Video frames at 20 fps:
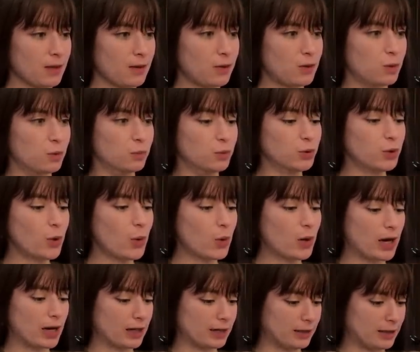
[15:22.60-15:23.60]
これ無老
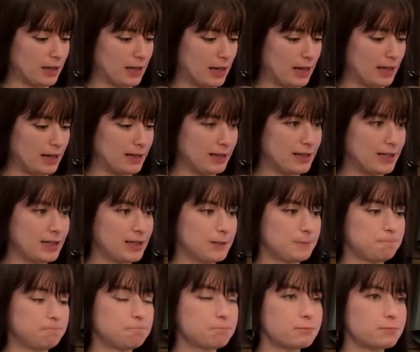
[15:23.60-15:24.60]
化かな
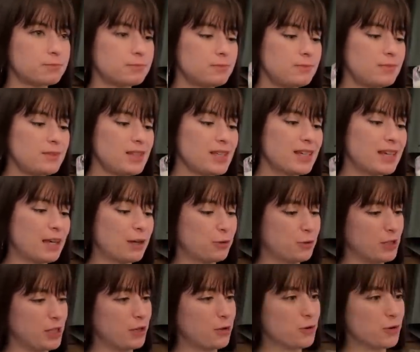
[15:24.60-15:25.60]
結構
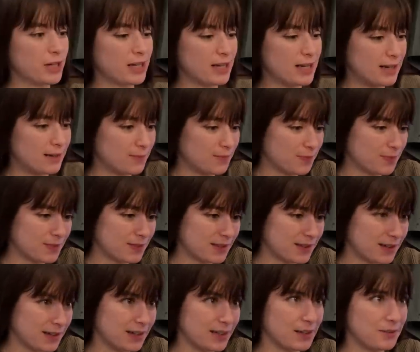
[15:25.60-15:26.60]
濁りが
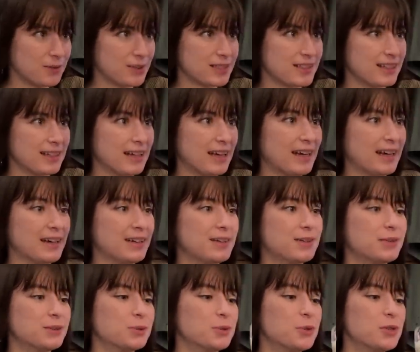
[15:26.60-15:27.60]
ありますね
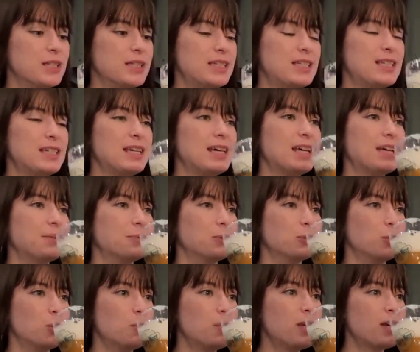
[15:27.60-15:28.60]
美味しいも
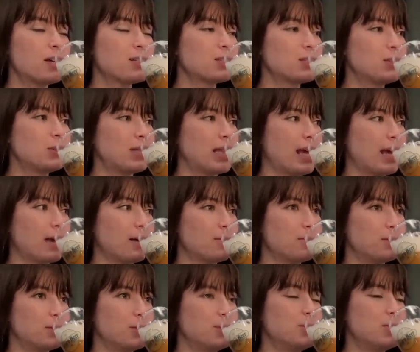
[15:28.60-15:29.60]
う飲みやすくて
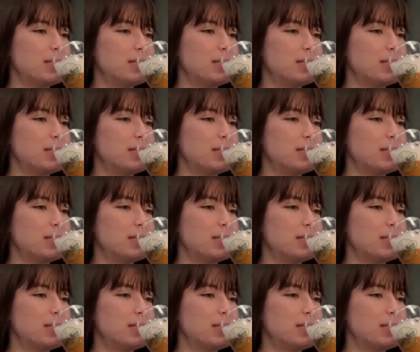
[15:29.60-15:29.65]
フルー